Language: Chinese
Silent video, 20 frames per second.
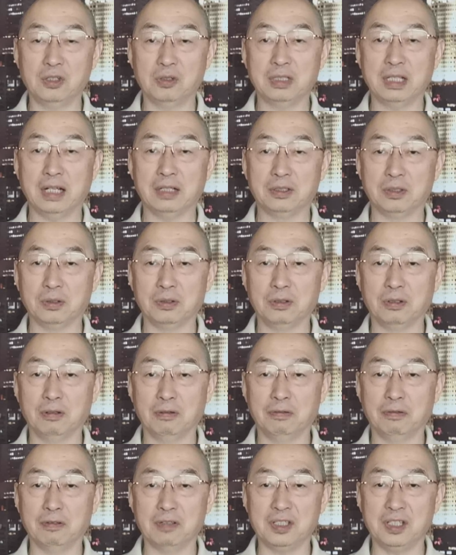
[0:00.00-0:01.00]
就在总
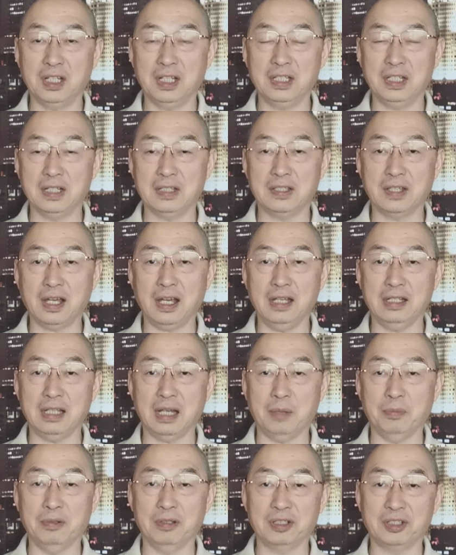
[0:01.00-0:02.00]
统府接见蔡
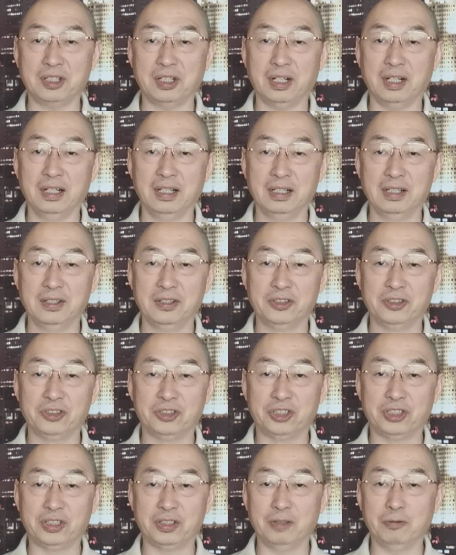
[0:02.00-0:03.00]
甲博士，
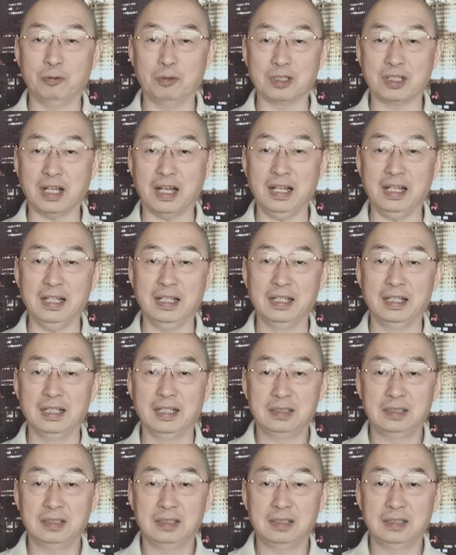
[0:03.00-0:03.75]
吃午餐。